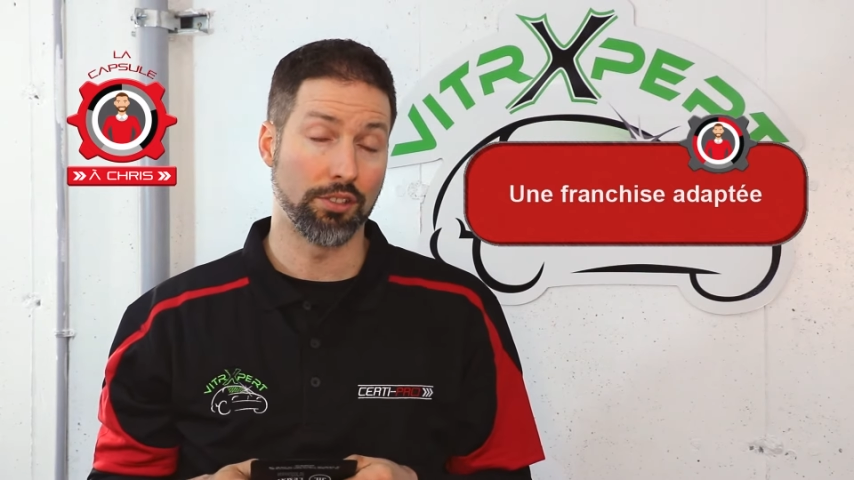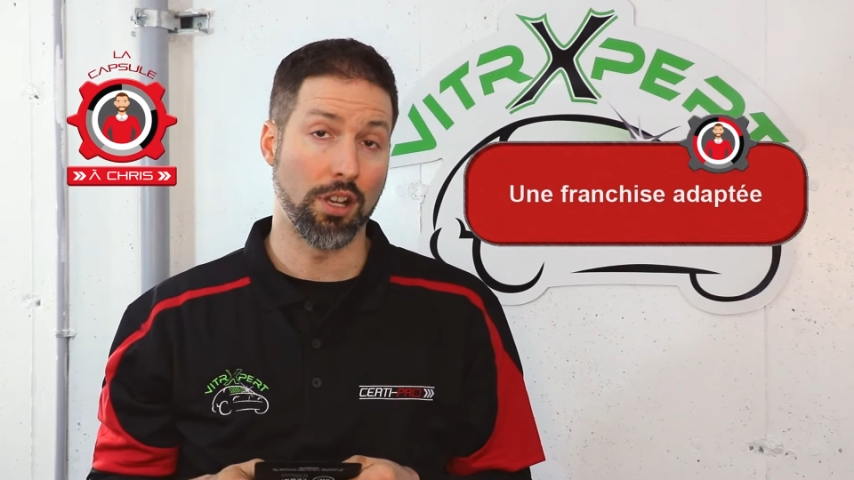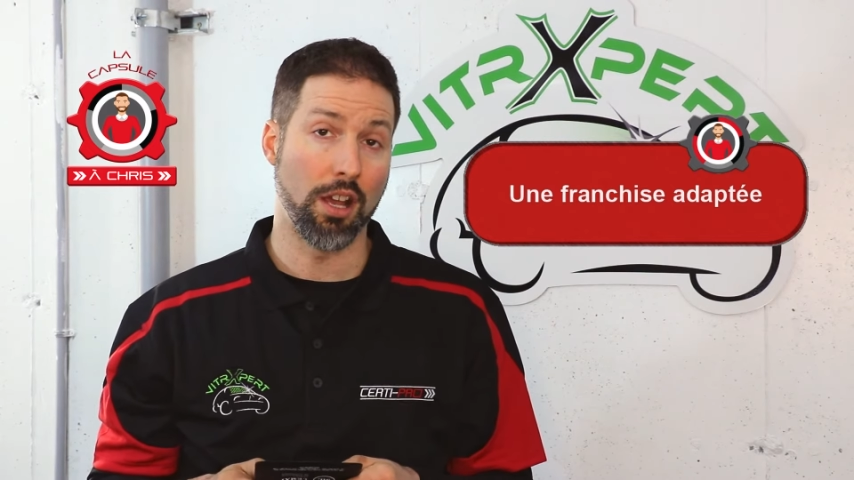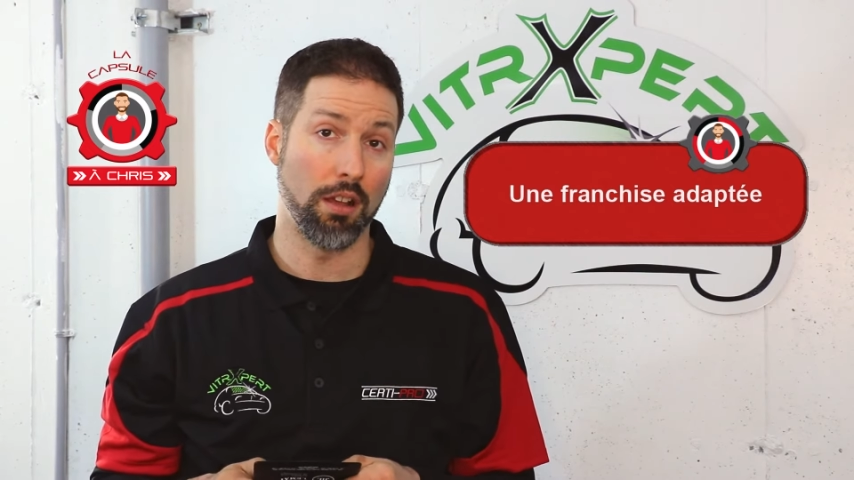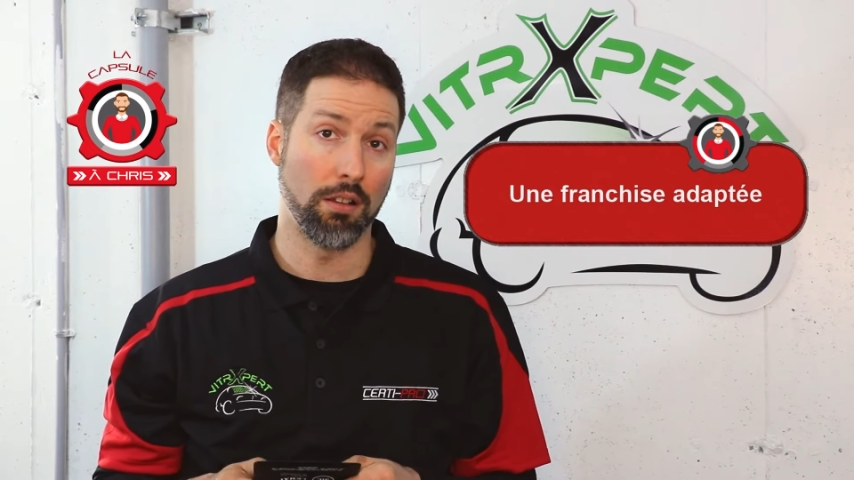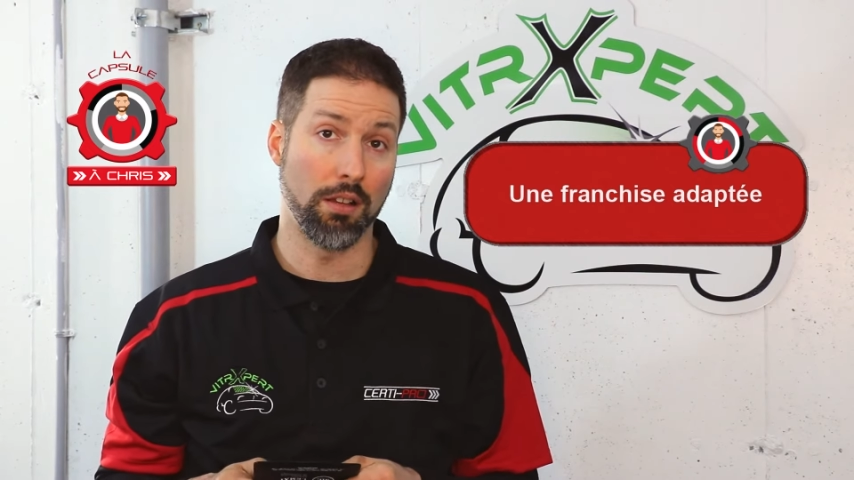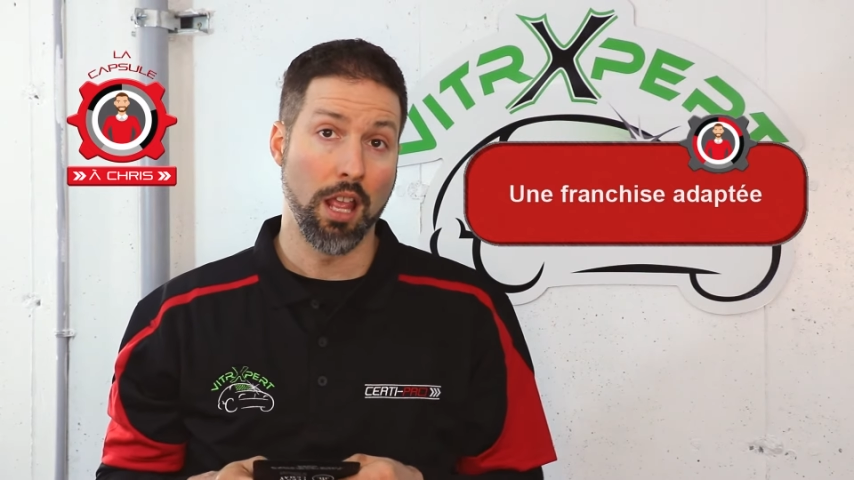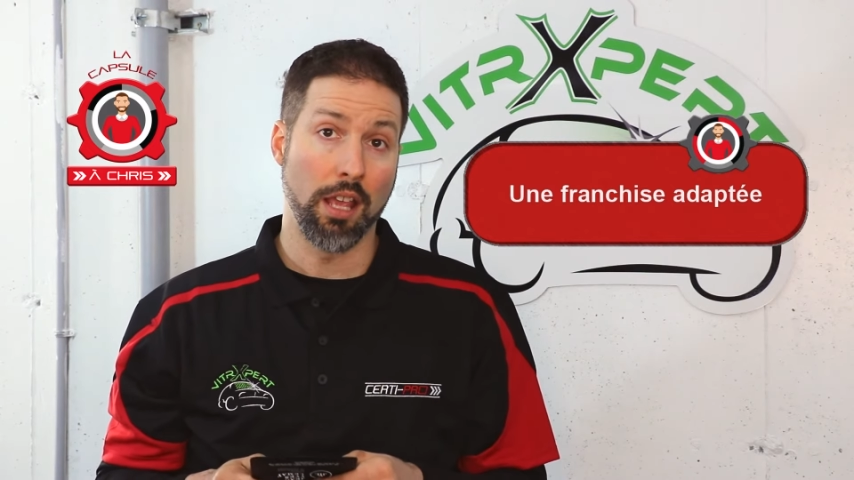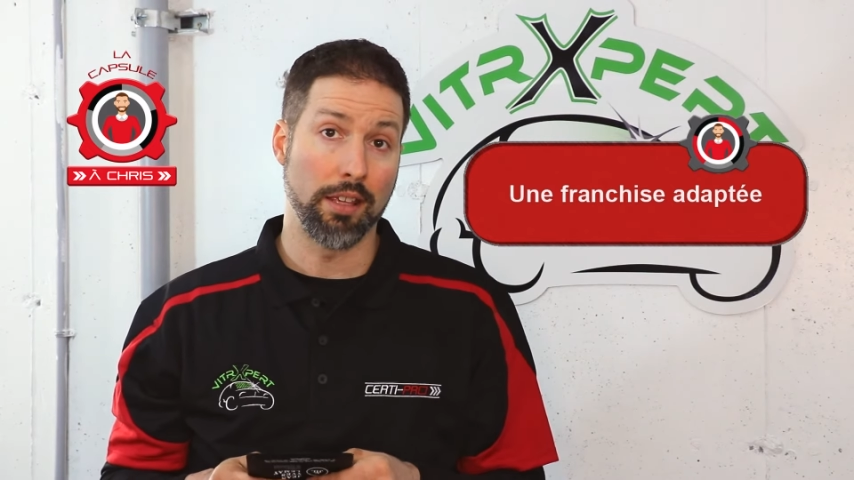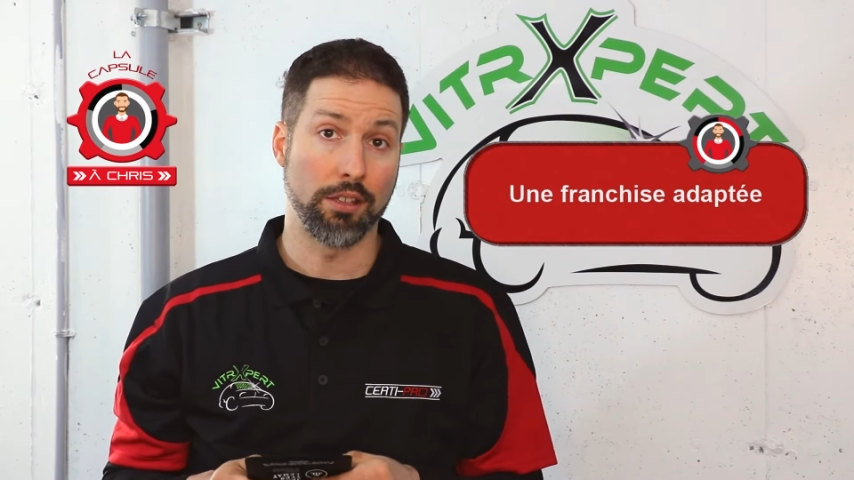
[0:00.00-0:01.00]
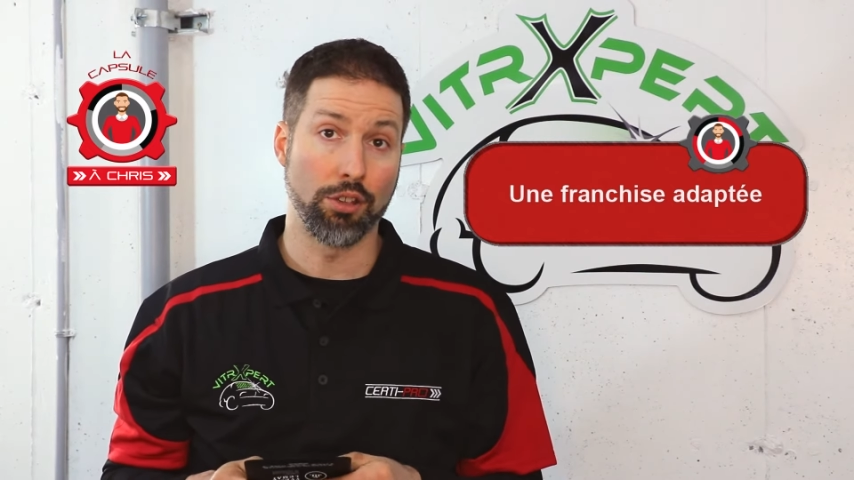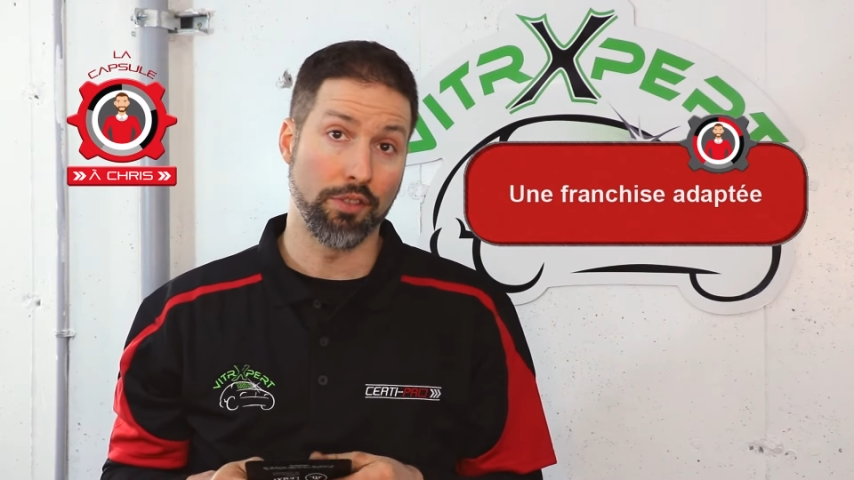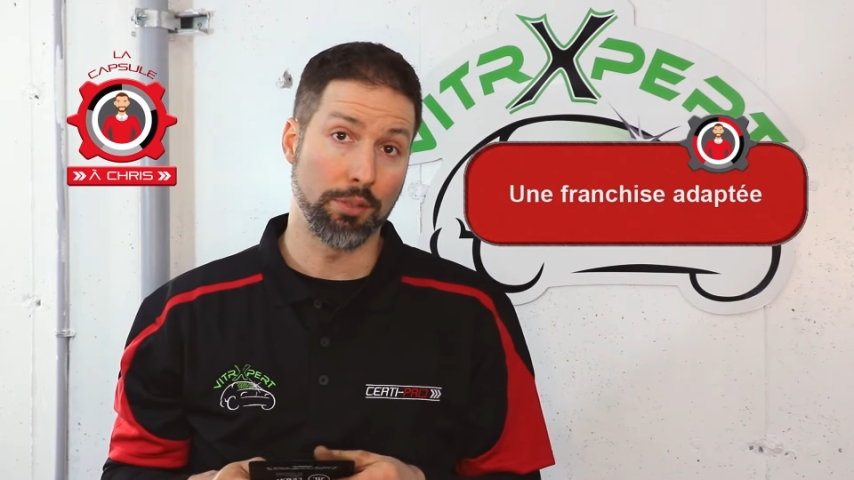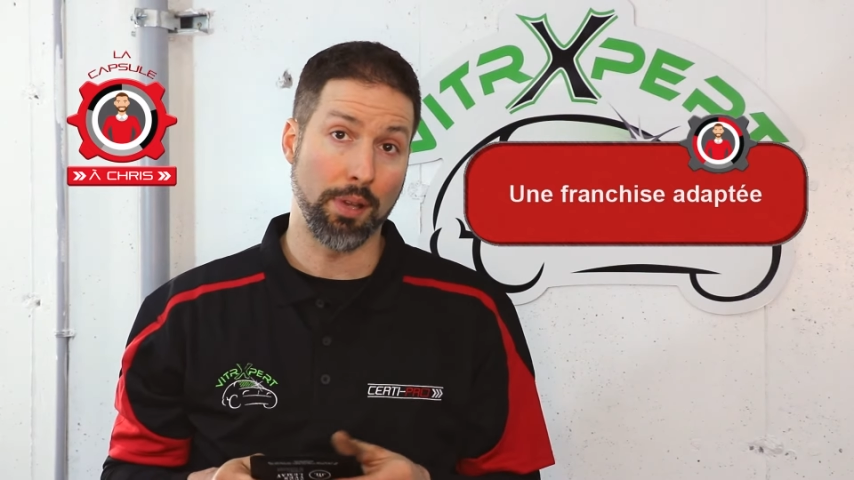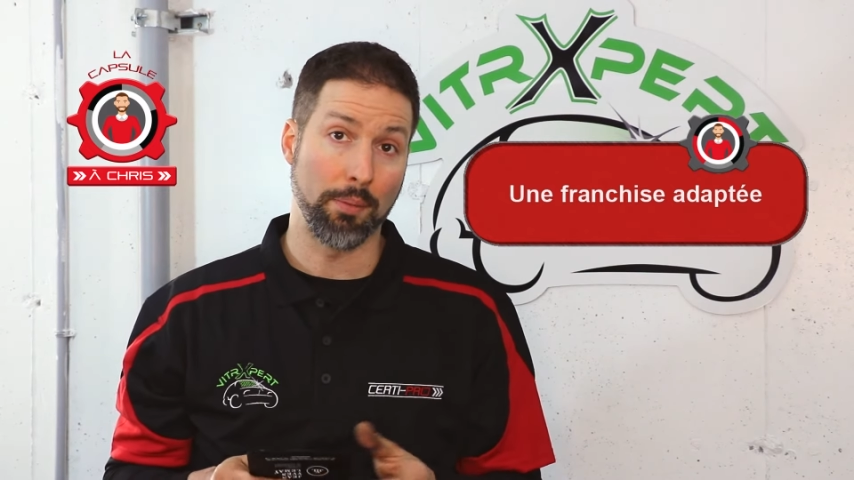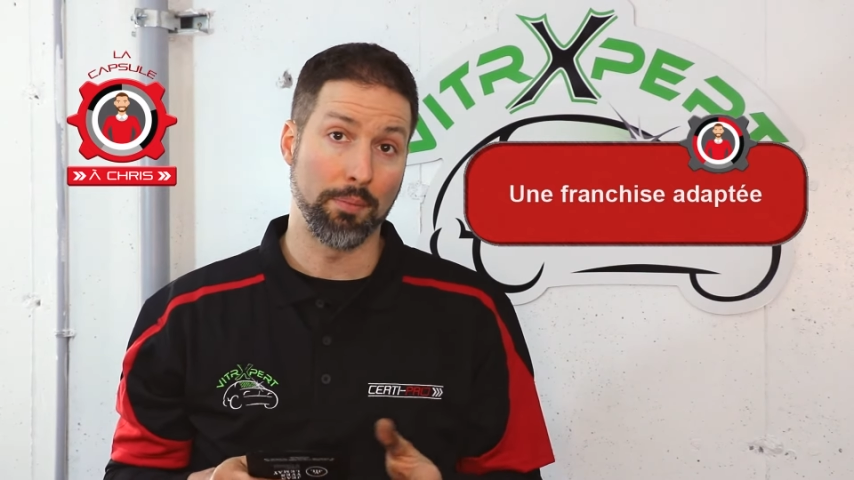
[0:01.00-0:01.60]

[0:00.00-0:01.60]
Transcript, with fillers: dollars, et que votre,